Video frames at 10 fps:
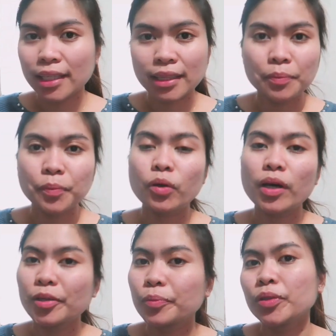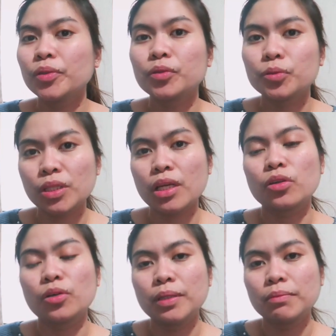hindi po. Kayo po yung kusang
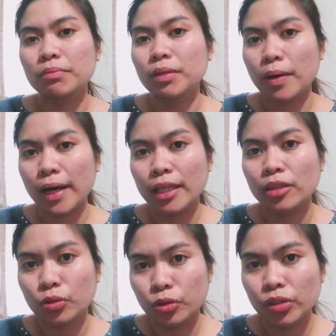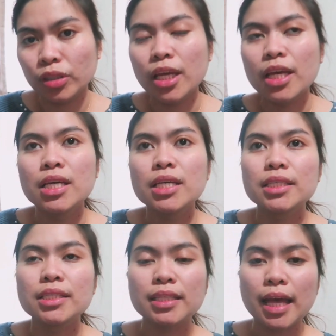loob na magbabayad nun
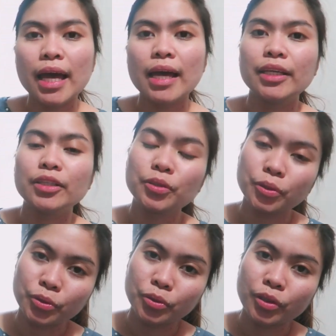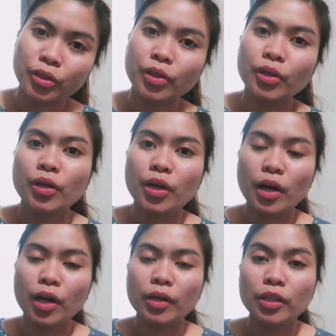sa inyong
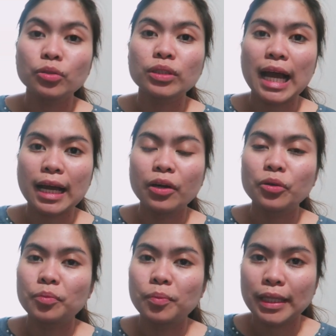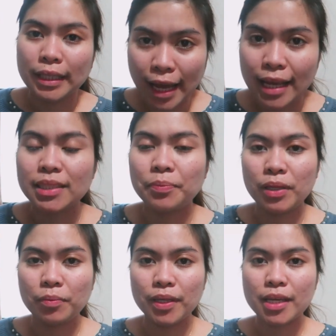uh, inutangang kumpanya sa
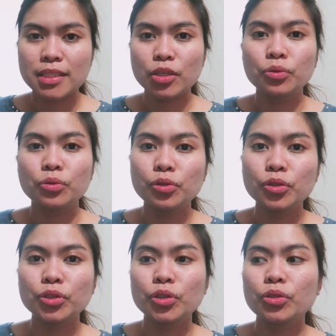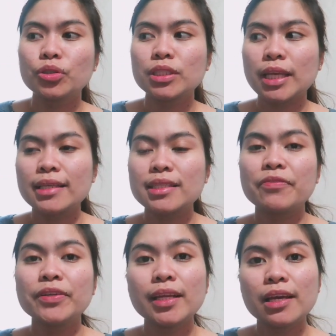Pilipinas. Ihuhulog nyo yun sa
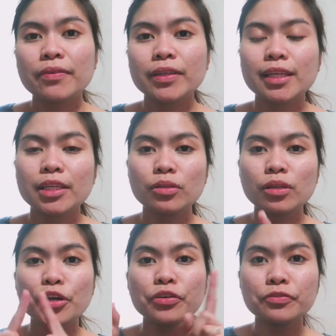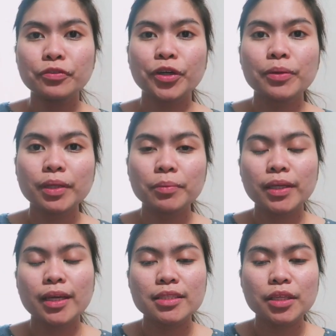7-Eleven, dalhin nyo lang yung form na
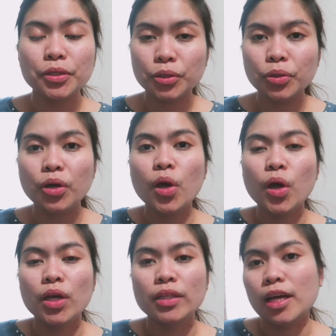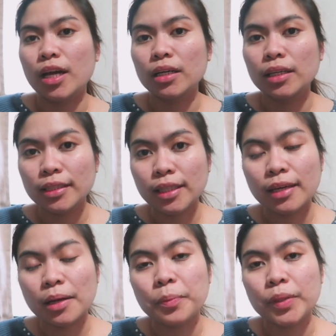binigay sa inyo ng
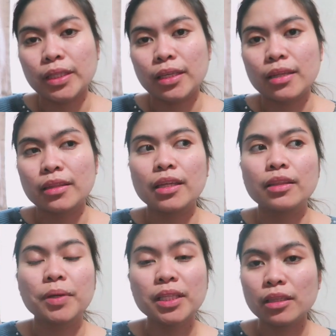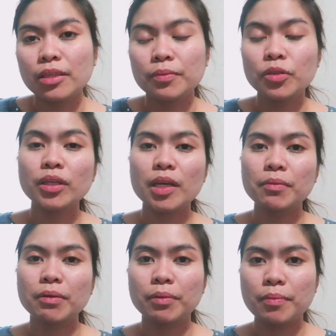lending company and then monthly, doon kayo
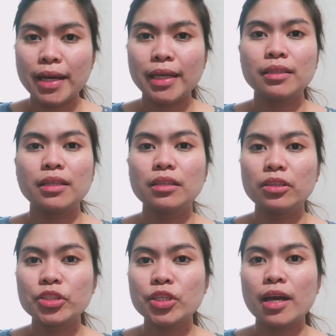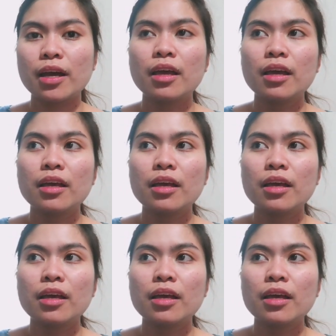magbabayad. Hindi na siya